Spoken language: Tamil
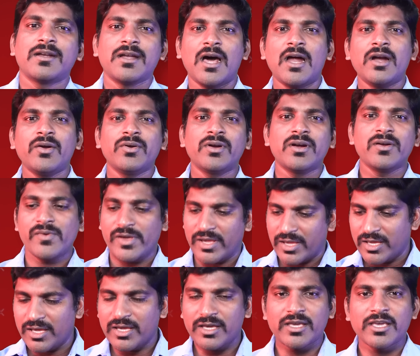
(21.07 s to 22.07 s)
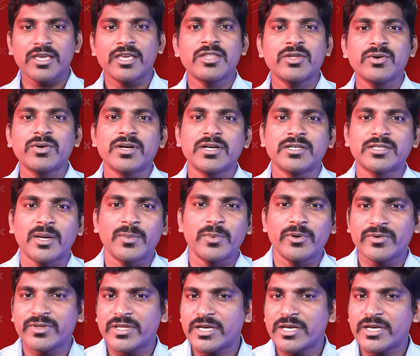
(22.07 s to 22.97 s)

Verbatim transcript: நான் உங்கள் விக்கி இது உங்கள் தமிழ்